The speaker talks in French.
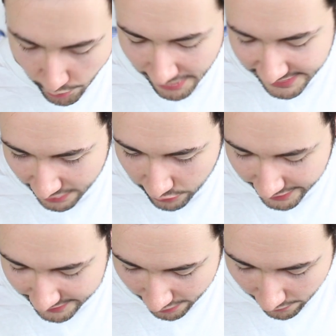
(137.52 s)
Bon bah c'est
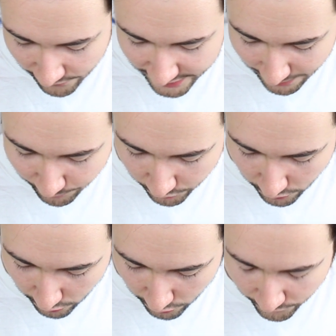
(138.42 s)
connecté comme vous avez
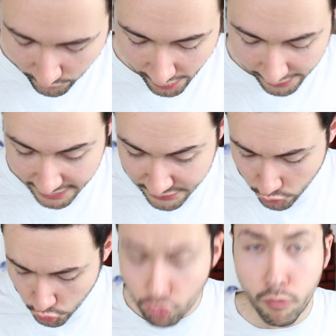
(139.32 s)
pu le voir et ce
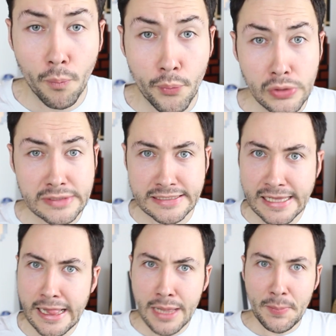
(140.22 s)
que je vous propose
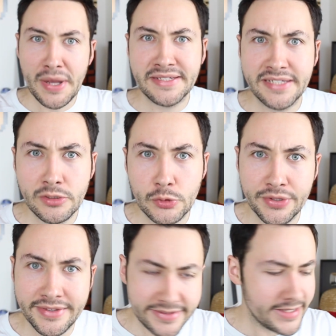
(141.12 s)
bah c'est de
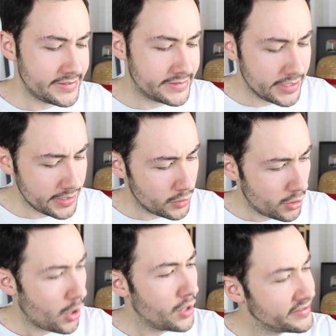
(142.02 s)
tester
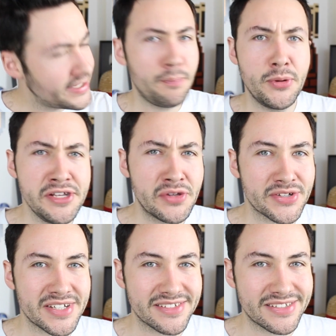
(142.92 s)
cette petite
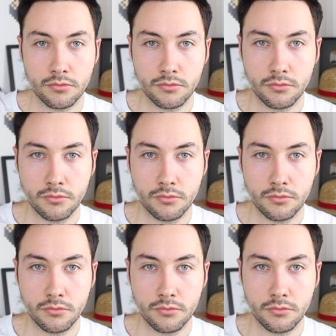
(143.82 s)
enceinte.